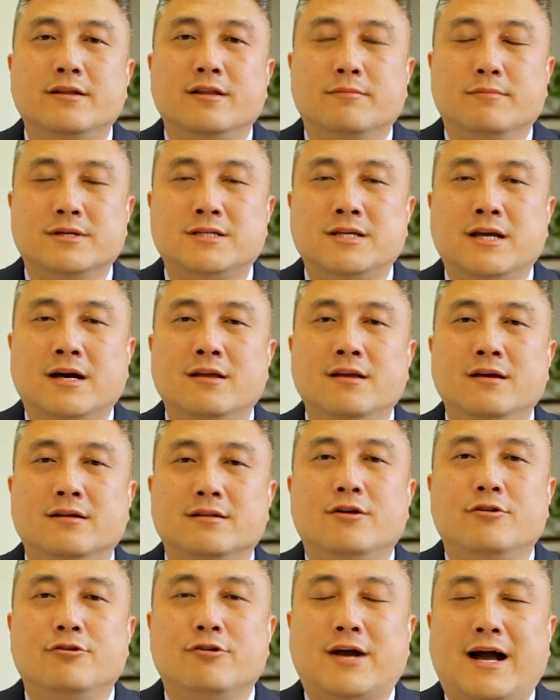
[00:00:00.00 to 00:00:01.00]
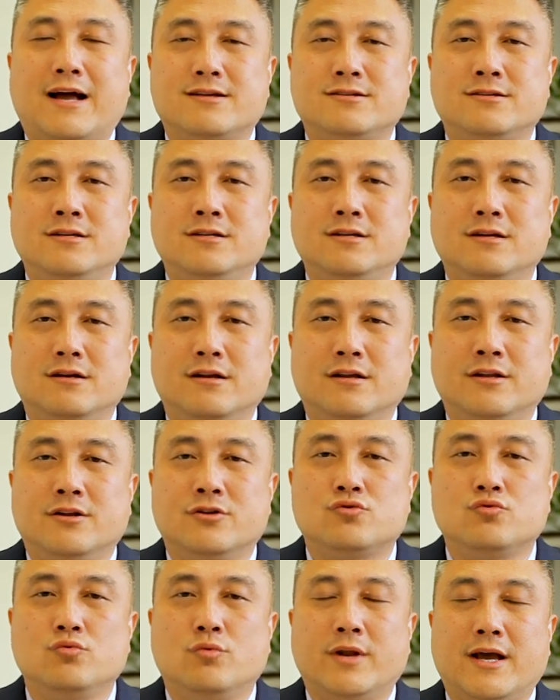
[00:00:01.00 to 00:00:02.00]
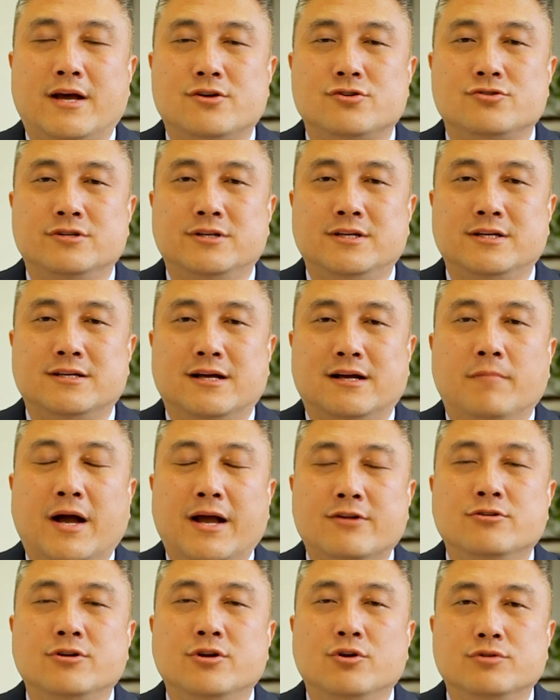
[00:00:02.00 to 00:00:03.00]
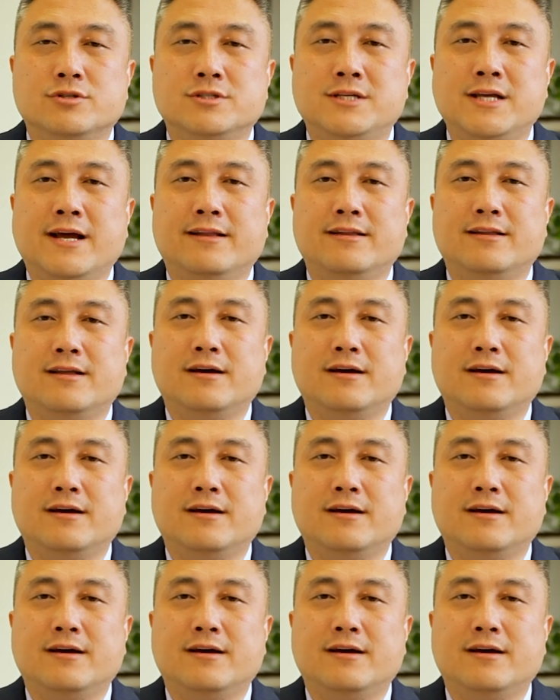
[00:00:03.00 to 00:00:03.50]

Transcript: 那么相应的绿卡申请人的数量实际上还是有限